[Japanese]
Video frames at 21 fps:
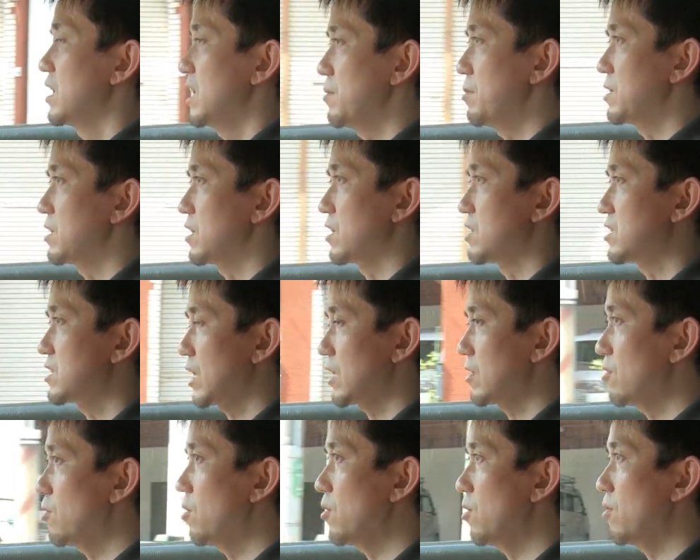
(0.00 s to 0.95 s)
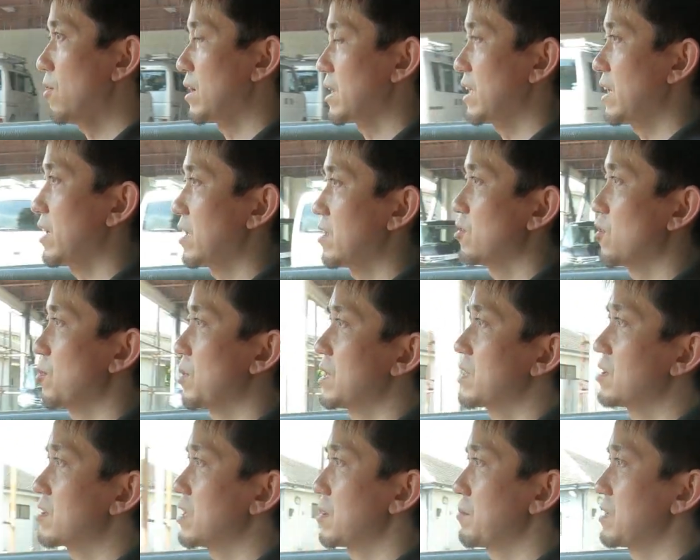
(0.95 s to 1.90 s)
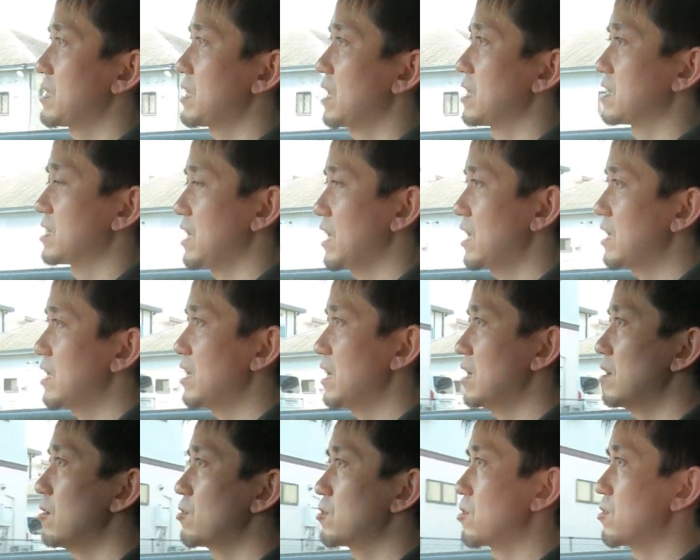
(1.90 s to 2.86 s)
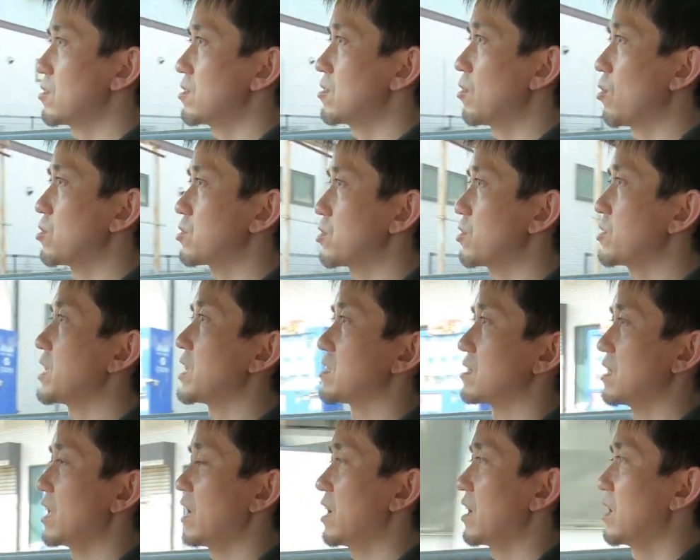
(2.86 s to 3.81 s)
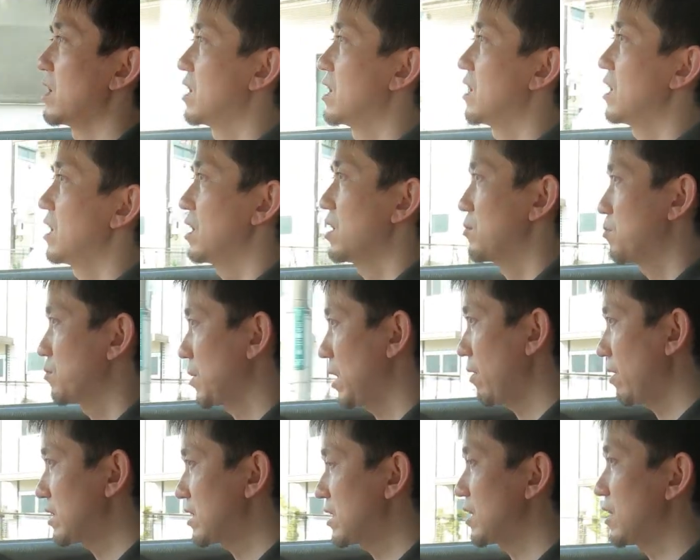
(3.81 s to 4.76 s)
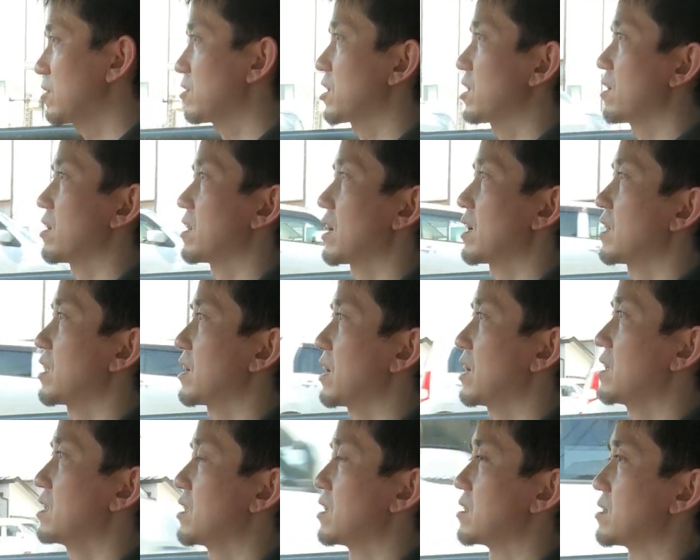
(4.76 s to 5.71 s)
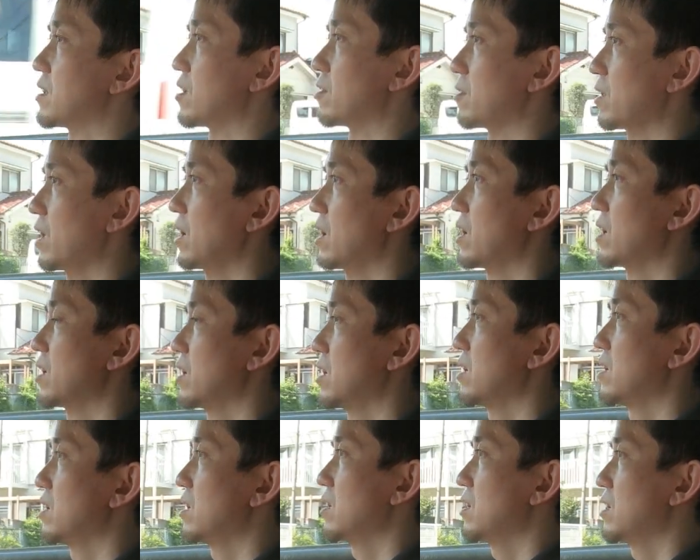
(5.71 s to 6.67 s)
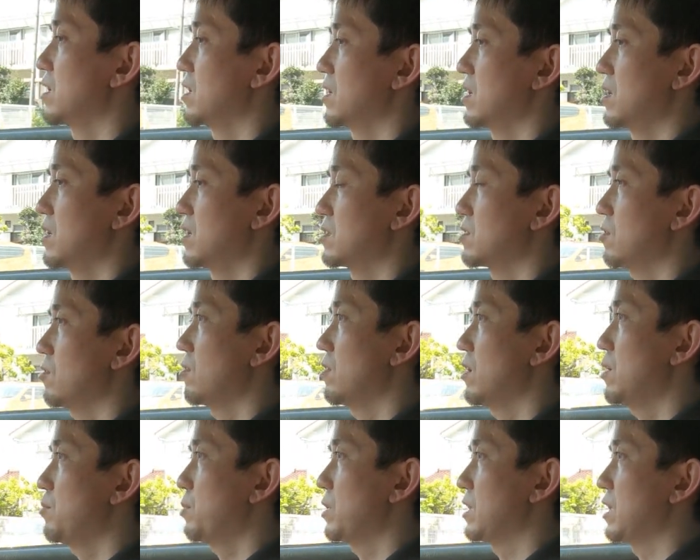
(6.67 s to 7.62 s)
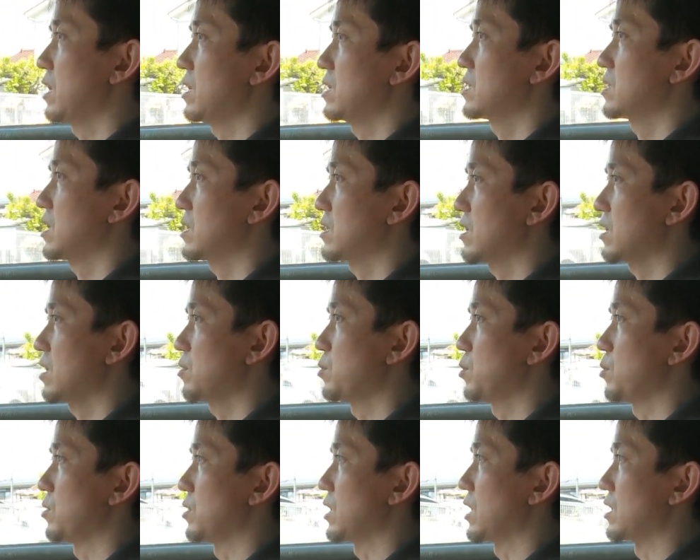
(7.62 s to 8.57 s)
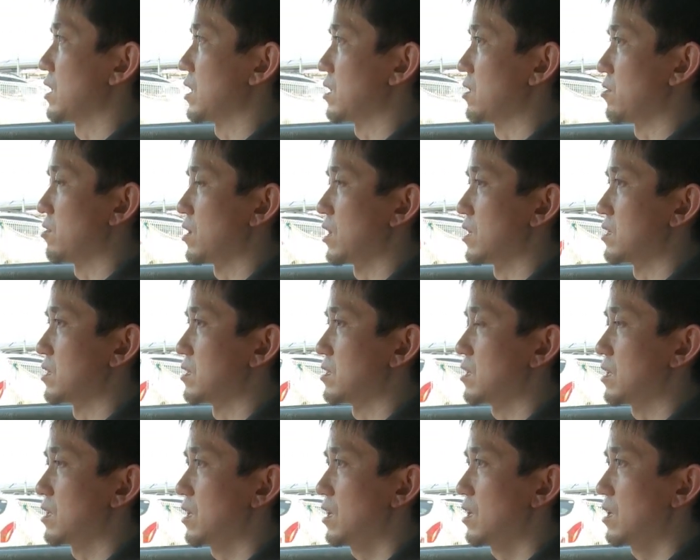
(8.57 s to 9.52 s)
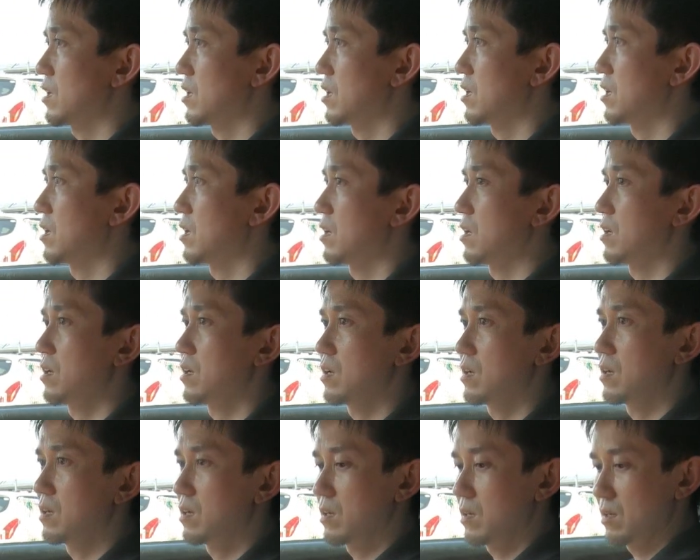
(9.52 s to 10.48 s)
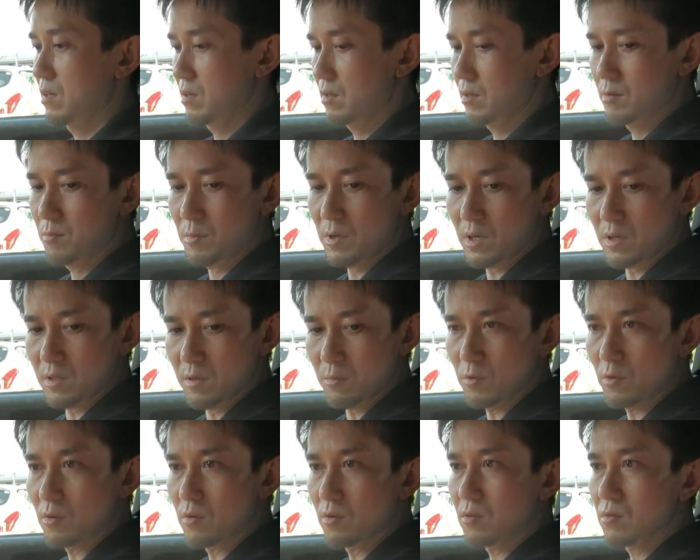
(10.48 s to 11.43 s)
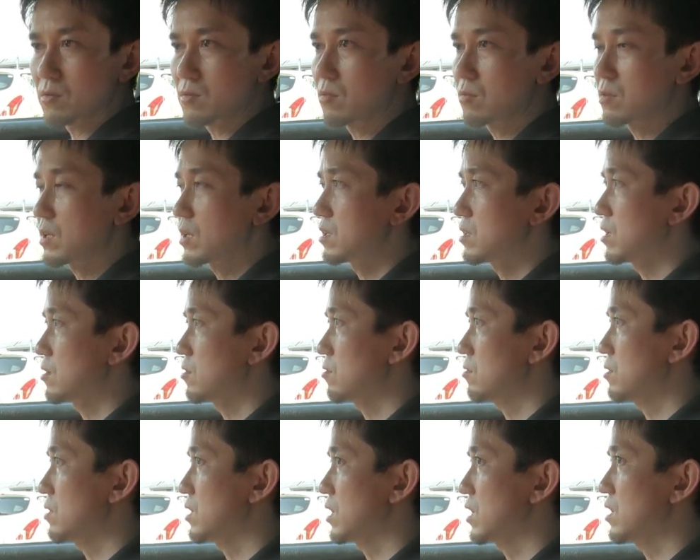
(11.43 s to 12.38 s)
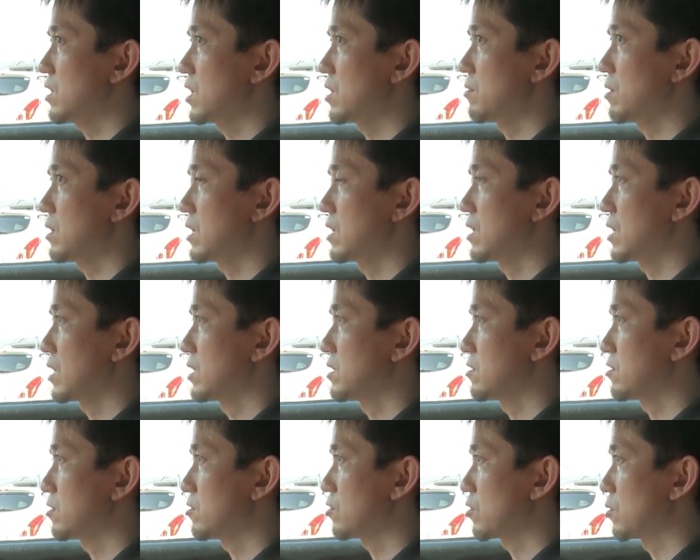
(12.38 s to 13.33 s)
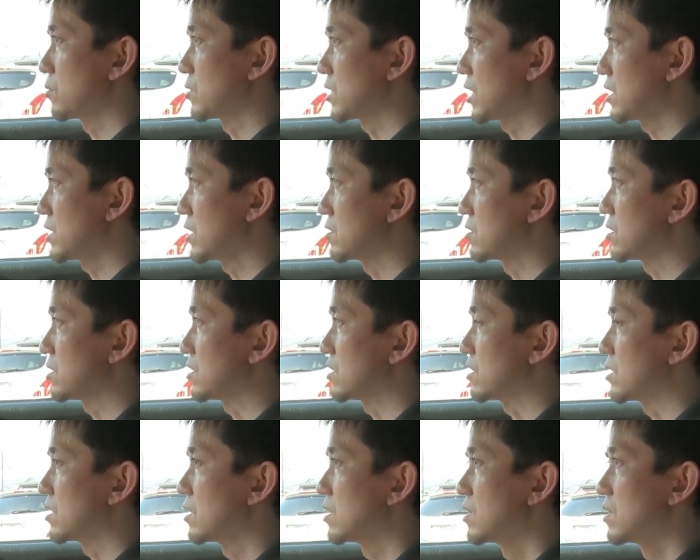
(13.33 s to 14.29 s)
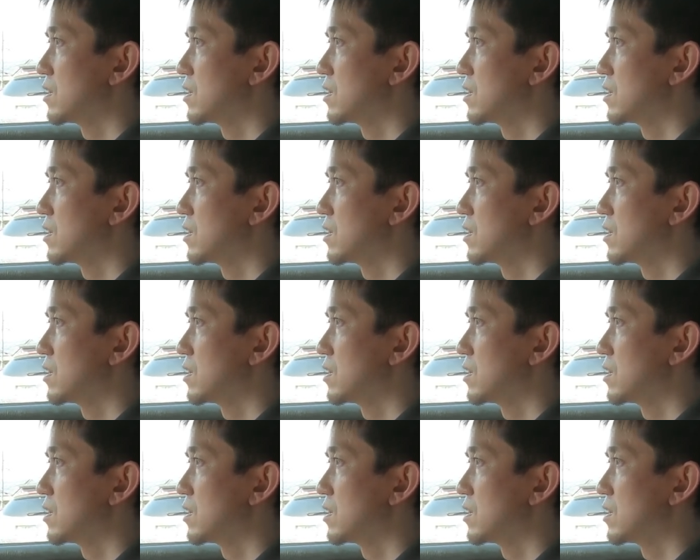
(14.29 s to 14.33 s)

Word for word: やっぱり下の方はねノーマルに比べたら若干こうトルク細いですね。回ってた時はなかなかいいんですけどね、そこはやっぱね仕方ない部分かなっていう感じですかね。まあでもトータルで特に何か違和感感じるようなところもないですし、